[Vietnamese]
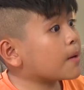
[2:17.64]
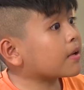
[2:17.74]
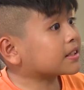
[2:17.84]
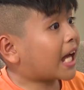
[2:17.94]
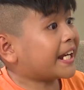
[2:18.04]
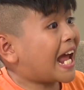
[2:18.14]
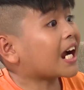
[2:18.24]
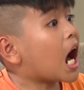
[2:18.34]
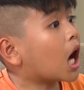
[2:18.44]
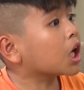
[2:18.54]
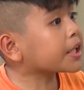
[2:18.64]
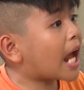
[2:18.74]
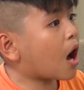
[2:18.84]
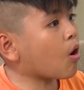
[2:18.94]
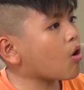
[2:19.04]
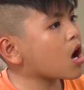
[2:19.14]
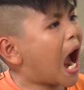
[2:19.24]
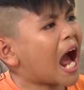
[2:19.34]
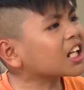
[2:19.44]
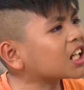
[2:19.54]
chị em là tài năng ẩn giấu
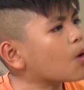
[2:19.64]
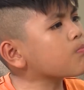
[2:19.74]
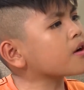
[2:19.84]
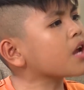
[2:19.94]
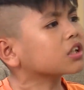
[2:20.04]
Anh không bao